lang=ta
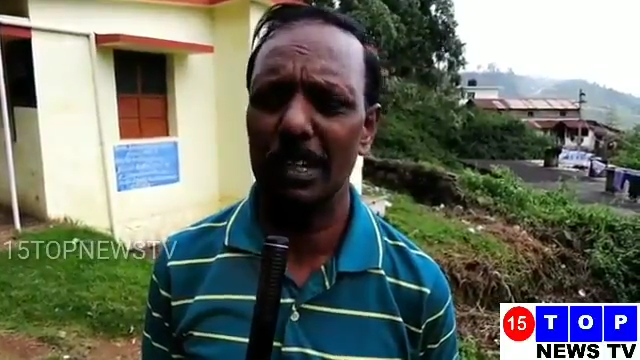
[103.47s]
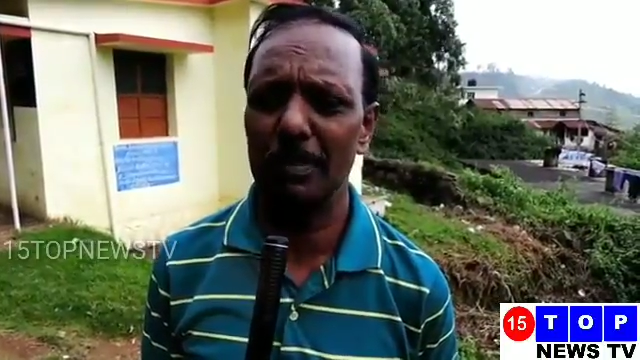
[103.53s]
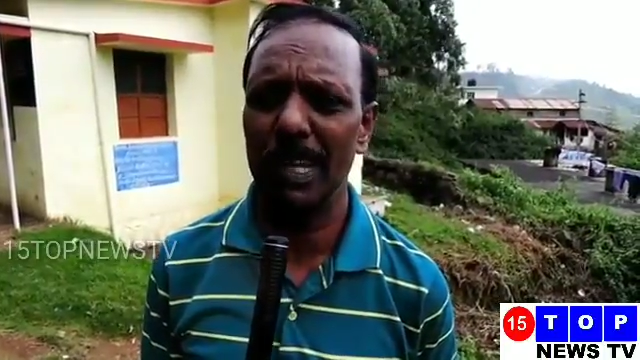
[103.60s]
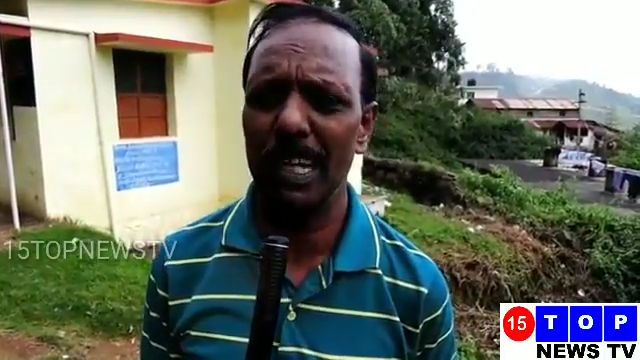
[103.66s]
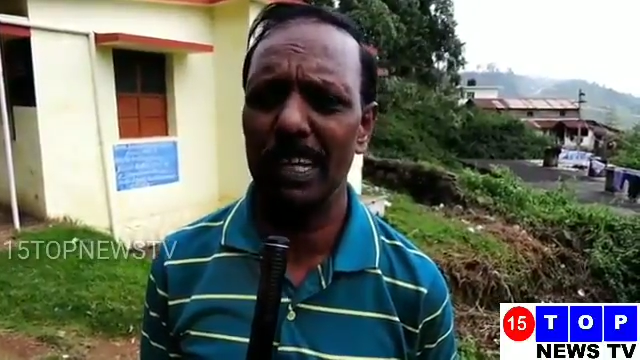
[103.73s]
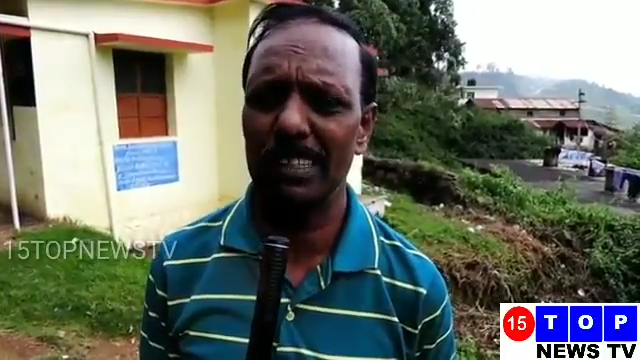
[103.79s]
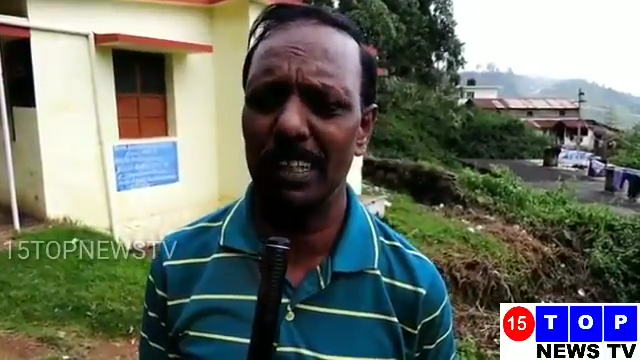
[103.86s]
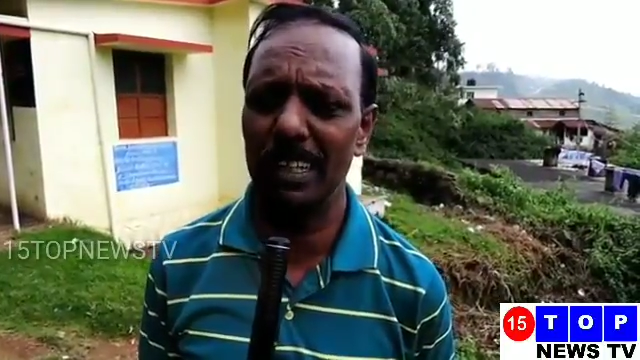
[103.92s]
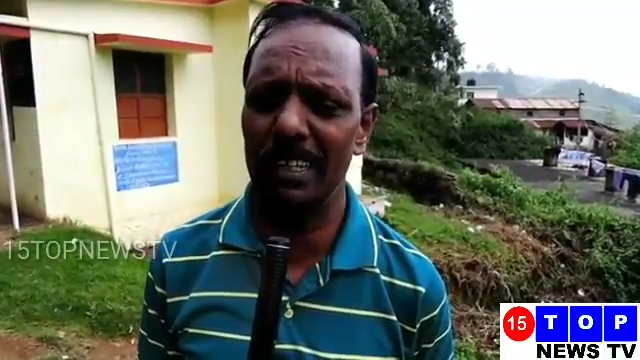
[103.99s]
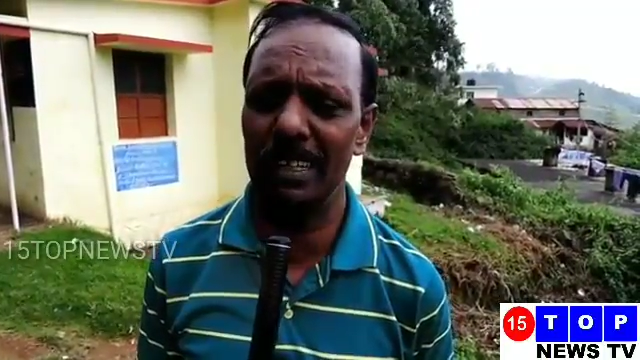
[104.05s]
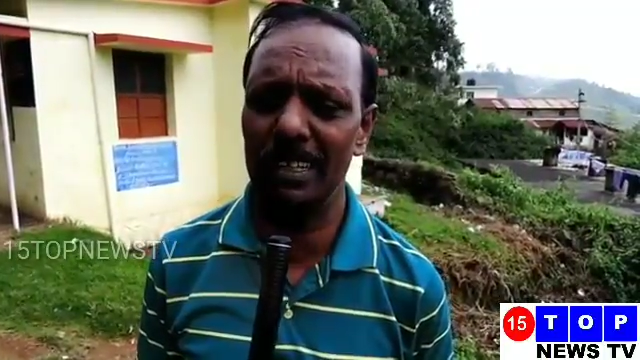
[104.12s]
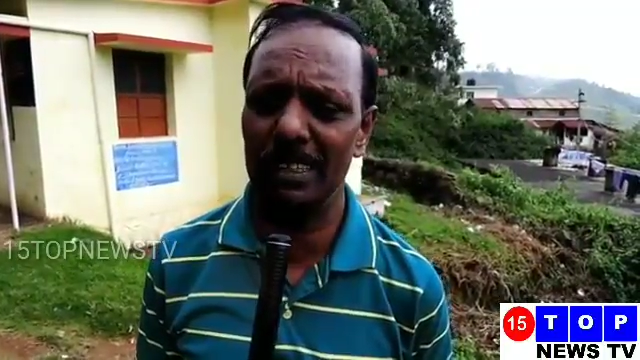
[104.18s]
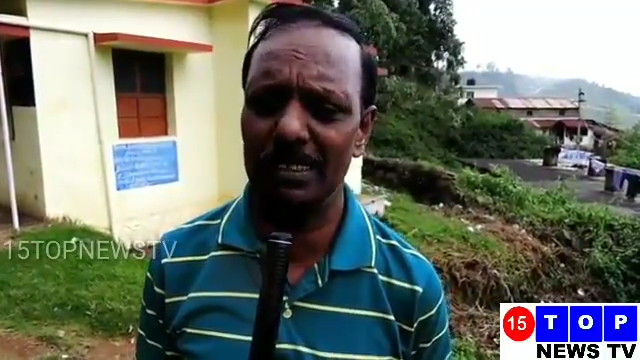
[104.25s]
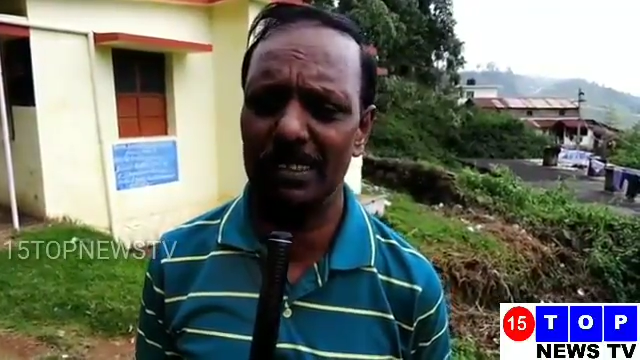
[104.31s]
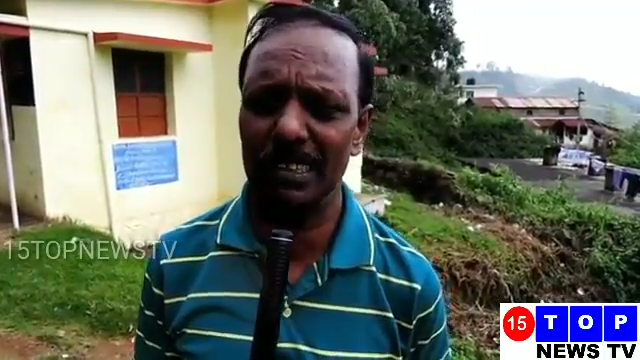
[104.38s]
கடுமையாக
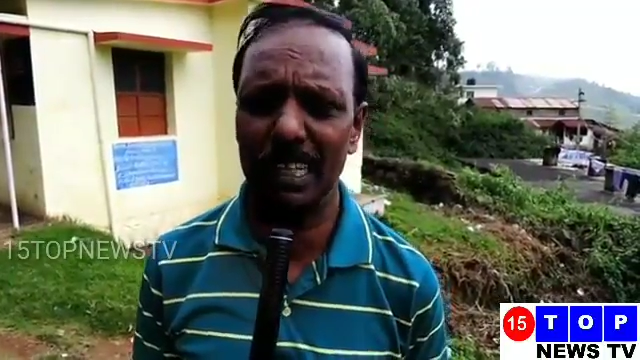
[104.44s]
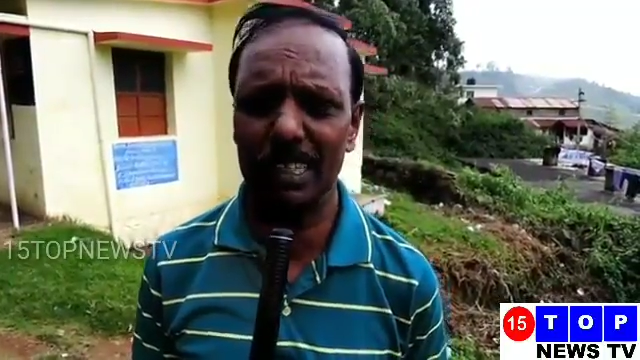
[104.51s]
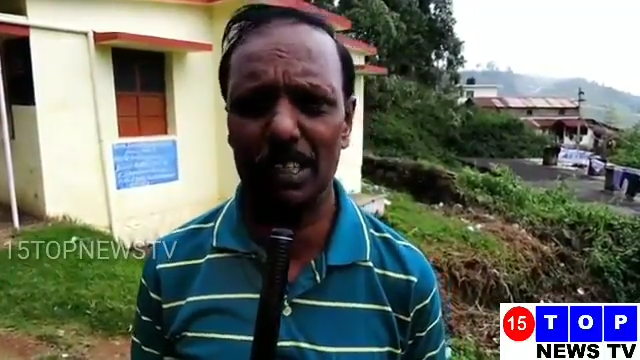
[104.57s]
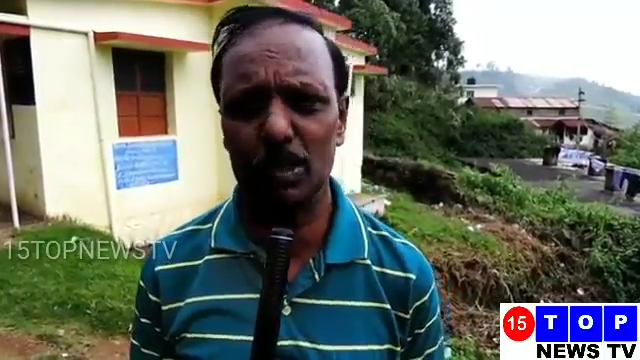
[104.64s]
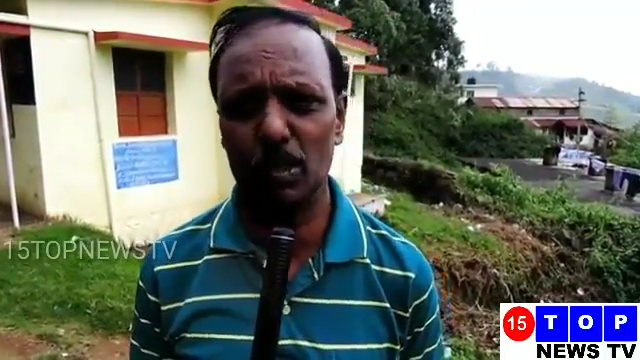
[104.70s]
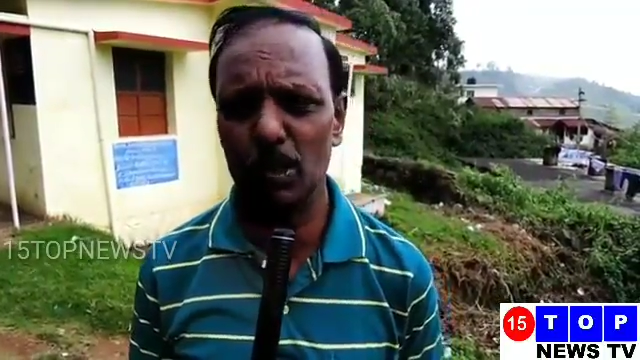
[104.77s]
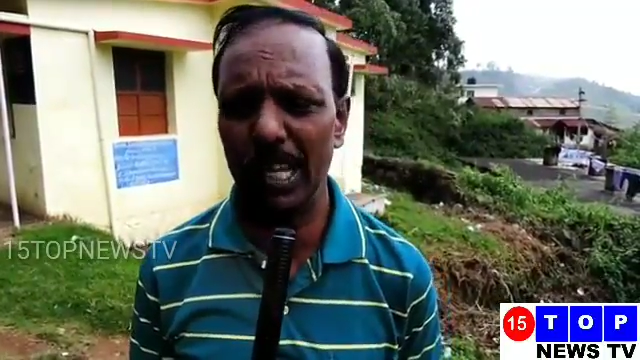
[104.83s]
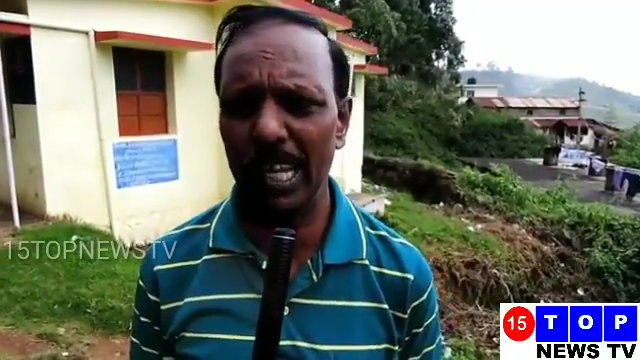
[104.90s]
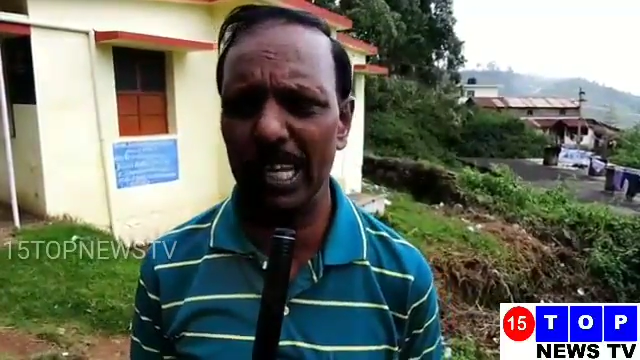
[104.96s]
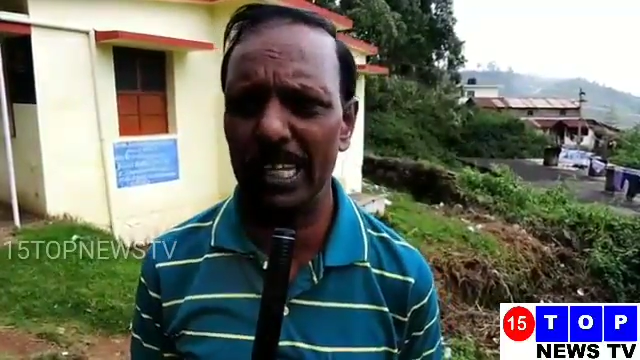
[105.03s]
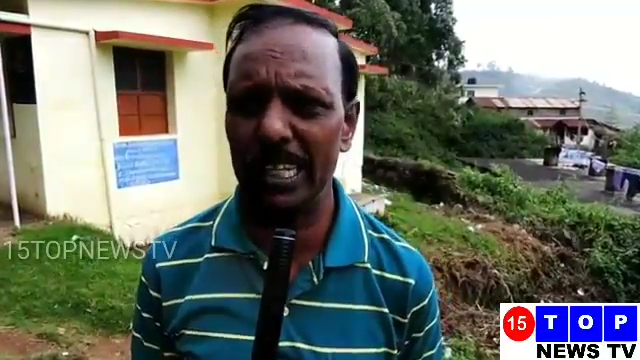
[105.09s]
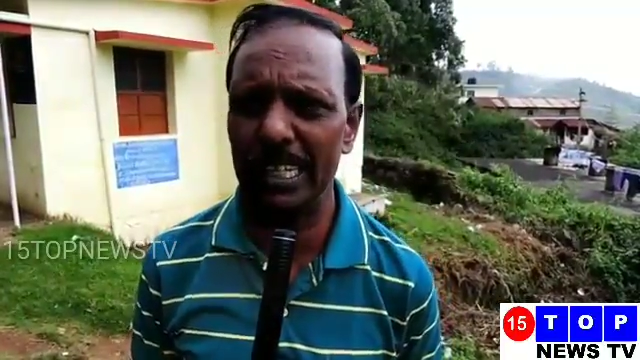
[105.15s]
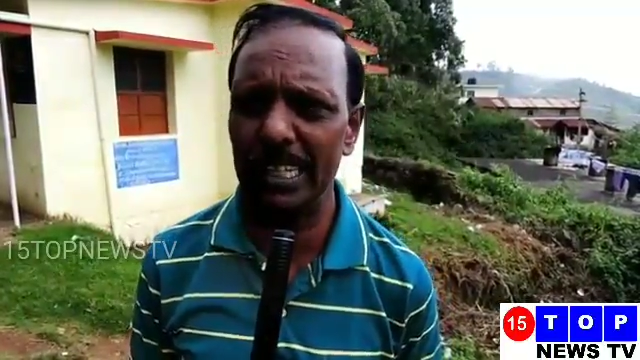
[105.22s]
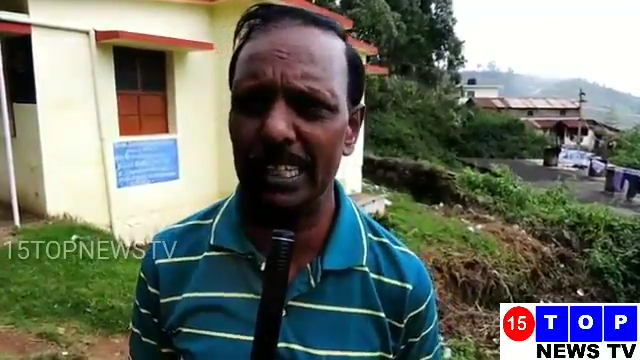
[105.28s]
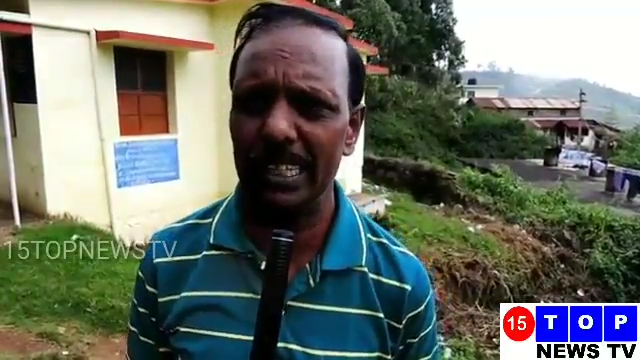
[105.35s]

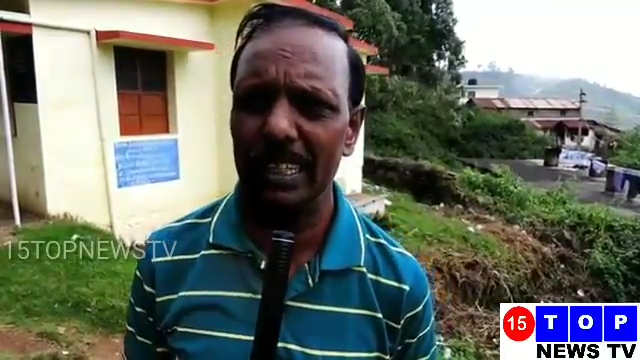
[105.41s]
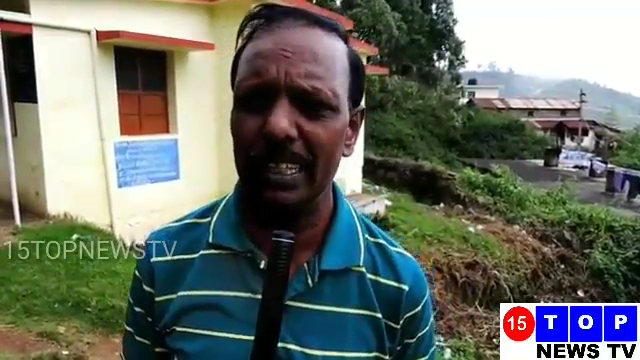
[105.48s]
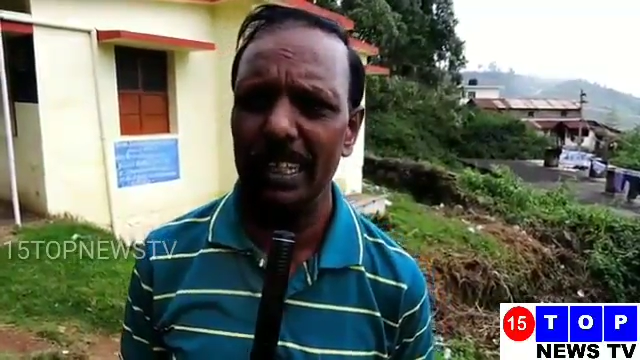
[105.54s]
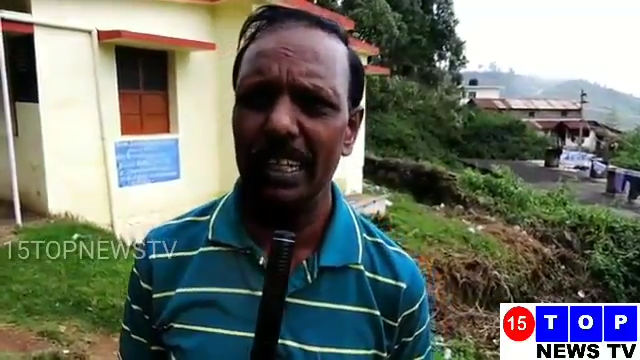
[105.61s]
சேதத்துக்குள்ளாயிருக்கு